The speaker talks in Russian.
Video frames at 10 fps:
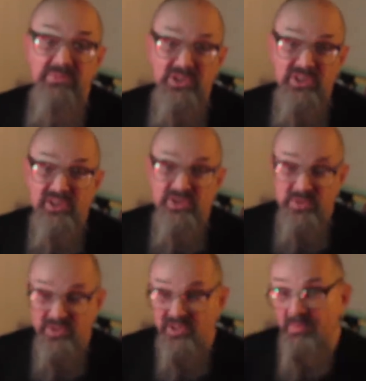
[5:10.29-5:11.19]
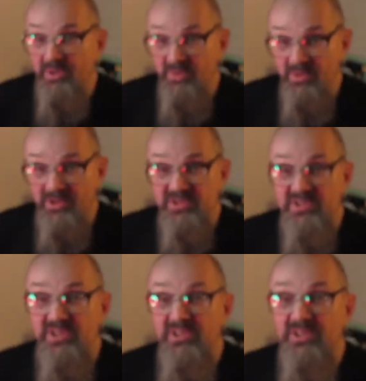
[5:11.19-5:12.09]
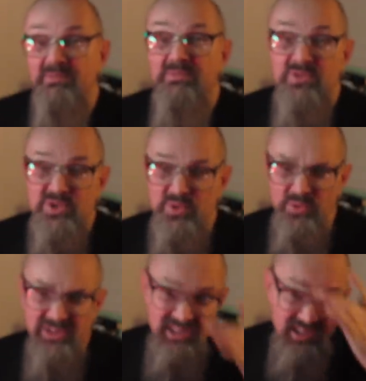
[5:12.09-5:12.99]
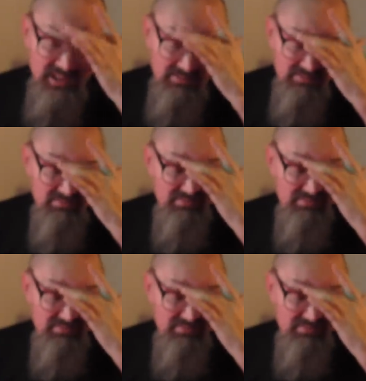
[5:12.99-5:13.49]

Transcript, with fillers: Нехорошо себя повел на сцене. Суды,